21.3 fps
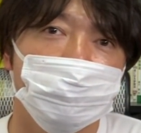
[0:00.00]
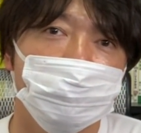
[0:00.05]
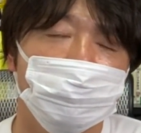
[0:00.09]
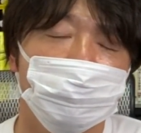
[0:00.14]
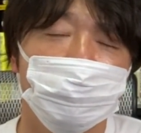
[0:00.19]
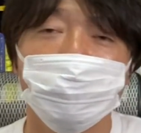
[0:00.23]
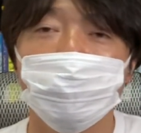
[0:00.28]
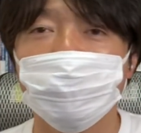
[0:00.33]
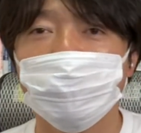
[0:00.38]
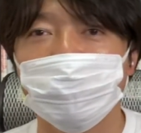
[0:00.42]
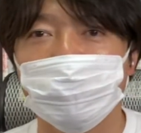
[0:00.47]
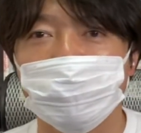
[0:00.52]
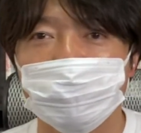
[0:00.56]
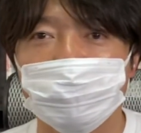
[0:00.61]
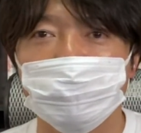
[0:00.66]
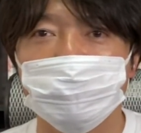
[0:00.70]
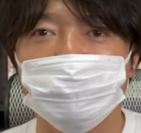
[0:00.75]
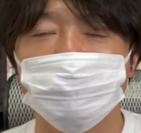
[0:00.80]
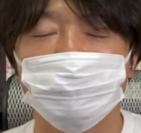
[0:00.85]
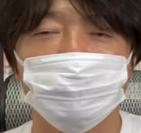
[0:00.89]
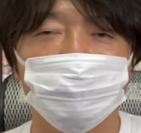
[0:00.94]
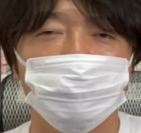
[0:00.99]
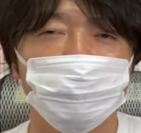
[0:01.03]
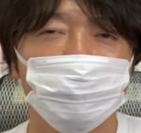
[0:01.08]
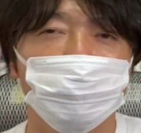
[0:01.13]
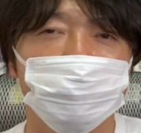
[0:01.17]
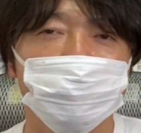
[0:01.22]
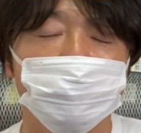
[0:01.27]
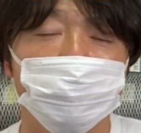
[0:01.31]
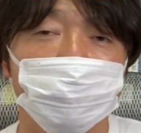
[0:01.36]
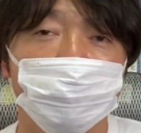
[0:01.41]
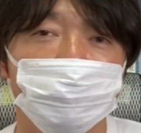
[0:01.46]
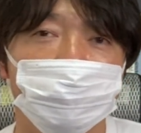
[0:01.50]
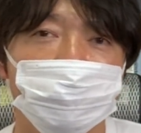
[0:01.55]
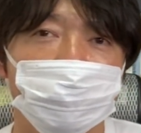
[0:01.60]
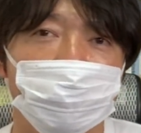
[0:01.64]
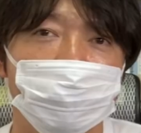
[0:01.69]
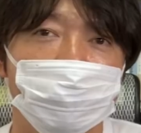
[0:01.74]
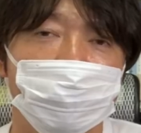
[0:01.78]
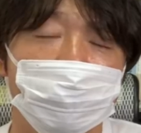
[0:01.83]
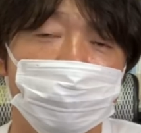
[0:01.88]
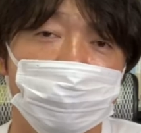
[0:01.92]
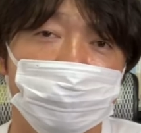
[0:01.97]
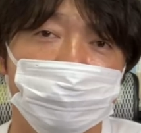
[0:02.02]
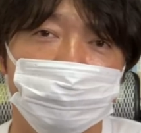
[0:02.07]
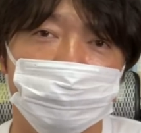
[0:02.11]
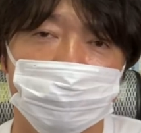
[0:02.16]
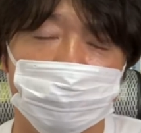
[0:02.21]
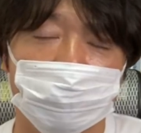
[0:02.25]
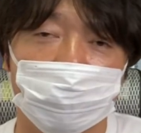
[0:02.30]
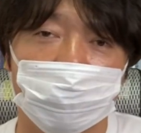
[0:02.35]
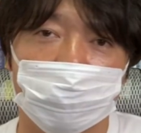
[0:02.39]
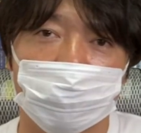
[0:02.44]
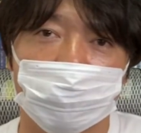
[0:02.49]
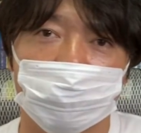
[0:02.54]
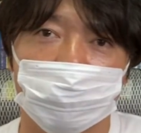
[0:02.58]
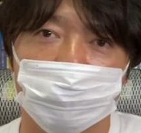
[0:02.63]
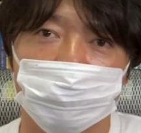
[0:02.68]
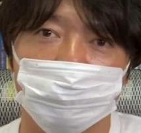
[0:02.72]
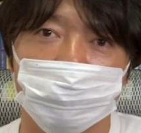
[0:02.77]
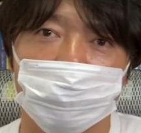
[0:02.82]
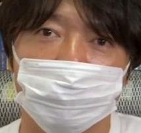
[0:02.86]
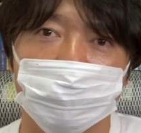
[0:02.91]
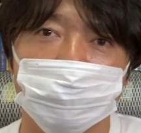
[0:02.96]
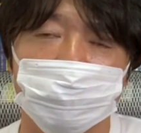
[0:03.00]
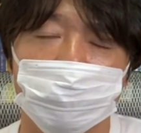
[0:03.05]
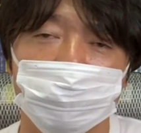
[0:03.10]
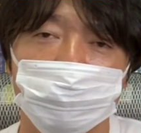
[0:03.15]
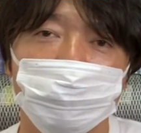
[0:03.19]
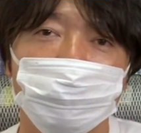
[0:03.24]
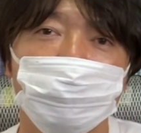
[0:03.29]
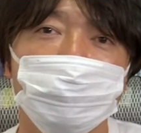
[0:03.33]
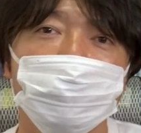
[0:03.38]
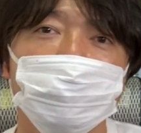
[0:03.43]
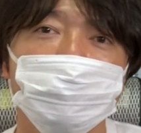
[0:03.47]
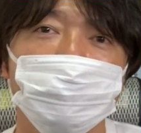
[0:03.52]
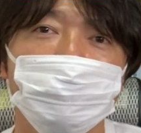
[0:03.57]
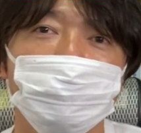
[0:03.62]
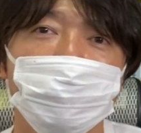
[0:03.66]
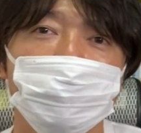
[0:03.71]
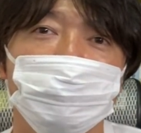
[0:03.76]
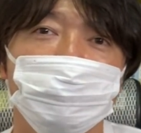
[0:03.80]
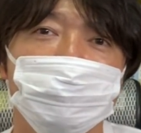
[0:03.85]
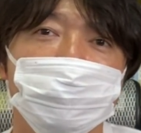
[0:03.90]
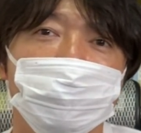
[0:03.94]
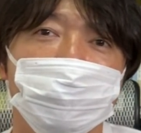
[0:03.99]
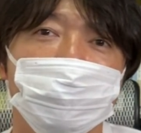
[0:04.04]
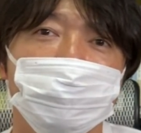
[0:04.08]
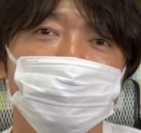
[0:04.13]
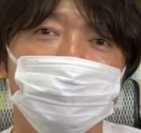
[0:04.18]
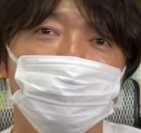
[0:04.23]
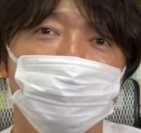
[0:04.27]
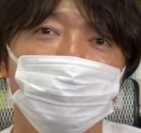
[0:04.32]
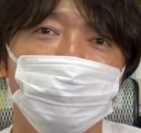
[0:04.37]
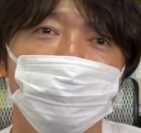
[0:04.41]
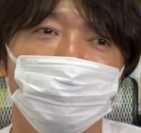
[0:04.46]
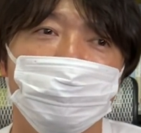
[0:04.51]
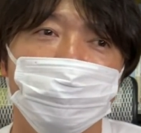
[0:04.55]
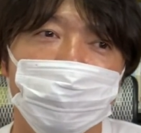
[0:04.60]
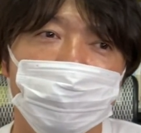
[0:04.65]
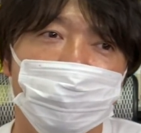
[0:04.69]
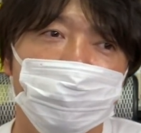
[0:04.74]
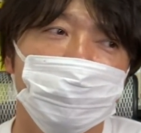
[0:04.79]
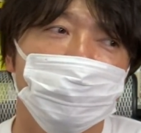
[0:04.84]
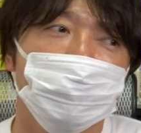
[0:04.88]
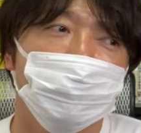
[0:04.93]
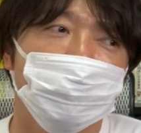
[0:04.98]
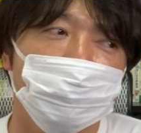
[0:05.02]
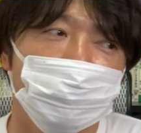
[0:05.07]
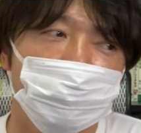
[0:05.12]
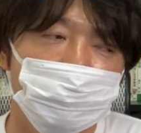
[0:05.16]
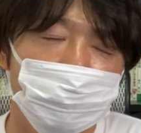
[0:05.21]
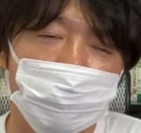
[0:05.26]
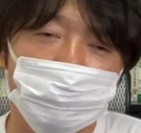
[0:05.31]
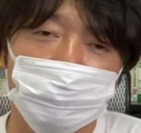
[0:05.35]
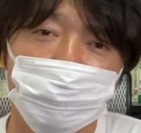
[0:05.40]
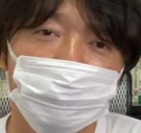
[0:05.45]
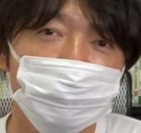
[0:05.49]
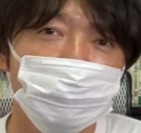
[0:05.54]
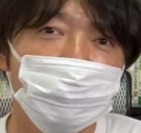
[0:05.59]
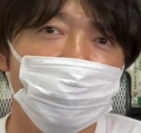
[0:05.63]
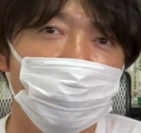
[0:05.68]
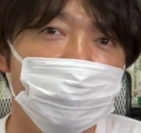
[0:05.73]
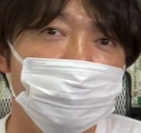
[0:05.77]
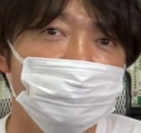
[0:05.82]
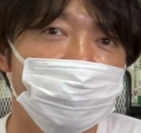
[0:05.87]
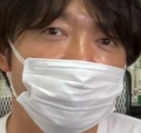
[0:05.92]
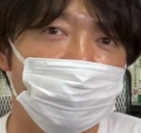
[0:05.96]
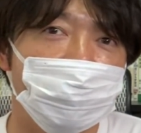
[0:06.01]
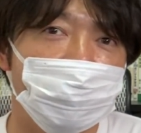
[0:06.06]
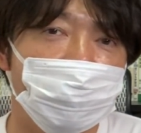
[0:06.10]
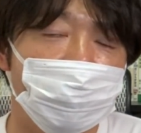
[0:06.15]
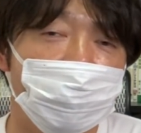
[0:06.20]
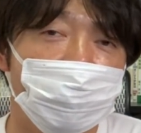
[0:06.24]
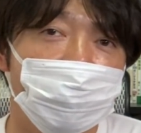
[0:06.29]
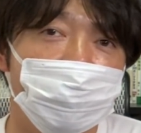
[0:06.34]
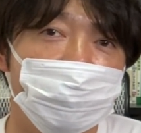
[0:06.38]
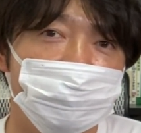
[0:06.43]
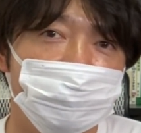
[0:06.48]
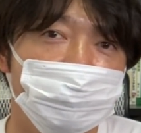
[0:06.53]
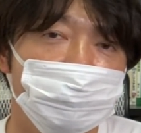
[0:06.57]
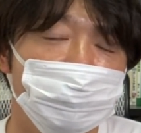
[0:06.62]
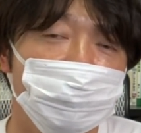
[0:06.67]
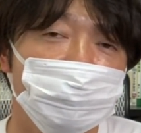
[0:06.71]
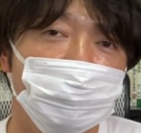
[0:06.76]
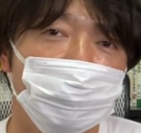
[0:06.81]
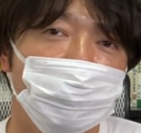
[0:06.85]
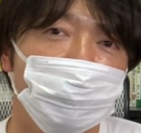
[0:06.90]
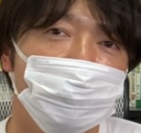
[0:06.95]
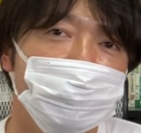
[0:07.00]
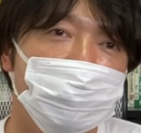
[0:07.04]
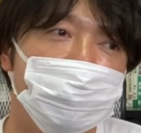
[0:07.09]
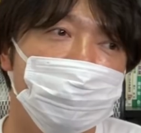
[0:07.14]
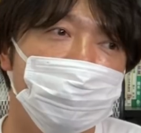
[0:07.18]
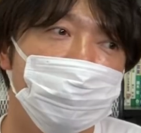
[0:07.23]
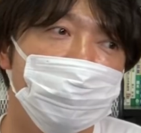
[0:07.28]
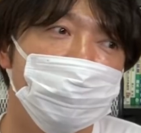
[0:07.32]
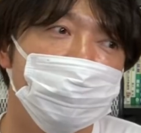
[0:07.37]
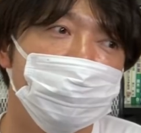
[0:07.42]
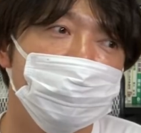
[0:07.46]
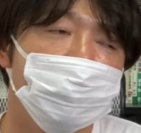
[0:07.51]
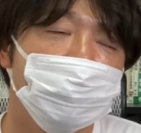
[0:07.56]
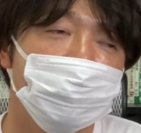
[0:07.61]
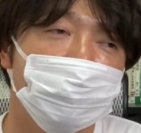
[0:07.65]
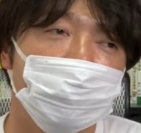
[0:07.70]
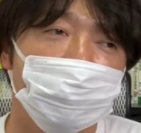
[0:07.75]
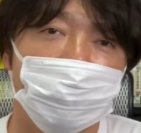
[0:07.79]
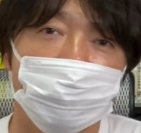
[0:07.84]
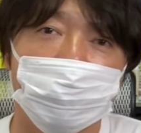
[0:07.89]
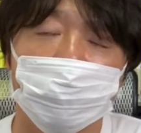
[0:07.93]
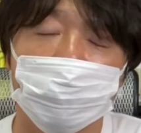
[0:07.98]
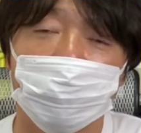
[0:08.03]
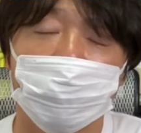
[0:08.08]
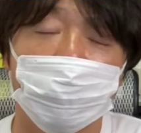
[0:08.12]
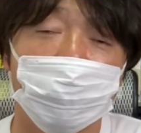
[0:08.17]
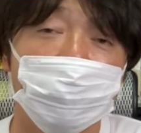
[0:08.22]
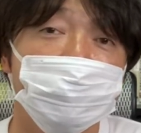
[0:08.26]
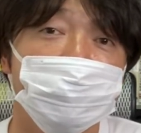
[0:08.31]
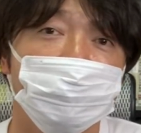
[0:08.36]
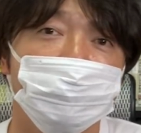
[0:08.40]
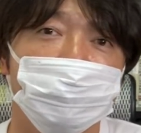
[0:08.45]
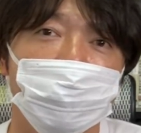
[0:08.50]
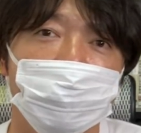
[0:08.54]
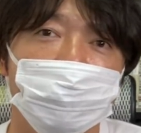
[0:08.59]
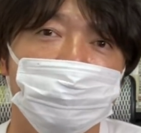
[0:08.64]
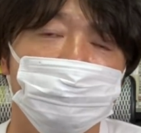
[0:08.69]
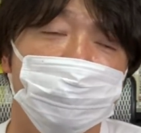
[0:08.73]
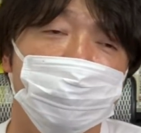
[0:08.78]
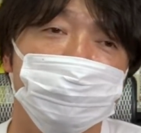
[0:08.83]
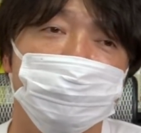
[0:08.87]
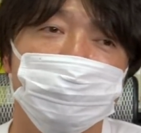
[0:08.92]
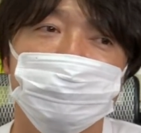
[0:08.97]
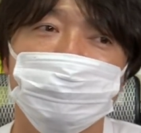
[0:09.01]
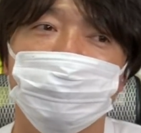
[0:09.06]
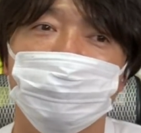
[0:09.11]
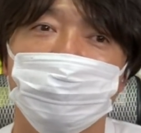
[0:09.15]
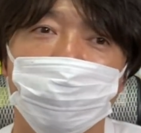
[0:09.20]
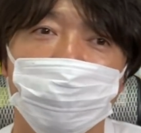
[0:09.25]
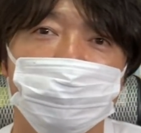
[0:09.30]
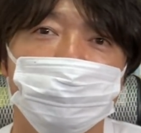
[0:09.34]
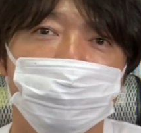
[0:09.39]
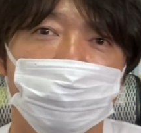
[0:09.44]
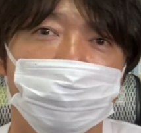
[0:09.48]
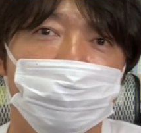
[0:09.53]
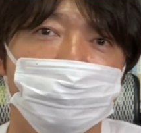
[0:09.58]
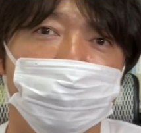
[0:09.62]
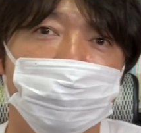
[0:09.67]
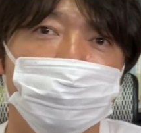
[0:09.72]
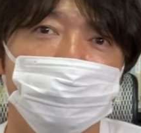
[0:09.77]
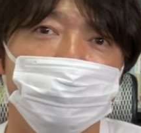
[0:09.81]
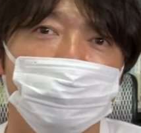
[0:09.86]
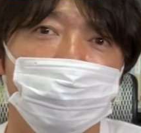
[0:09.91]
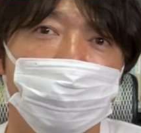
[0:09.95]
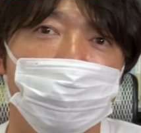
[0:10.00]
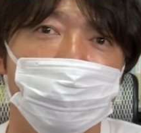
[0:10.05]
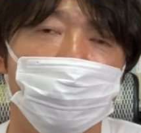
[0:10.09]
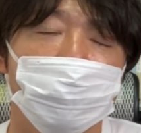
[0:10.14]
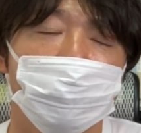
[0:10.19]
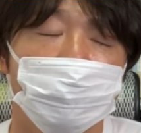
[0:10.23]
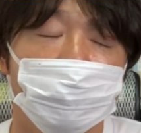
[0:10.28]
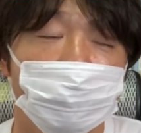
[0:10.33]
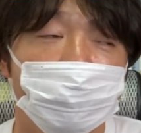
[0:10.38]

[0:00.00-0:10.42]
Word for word: これがね、その東芝との差になってくるんじゃないかなと思いますね。東芝はどちらかというと、まあ僕のあくまで考えですよ。僕もコンサルティング経会社をね、まあ、15年以上やってますので、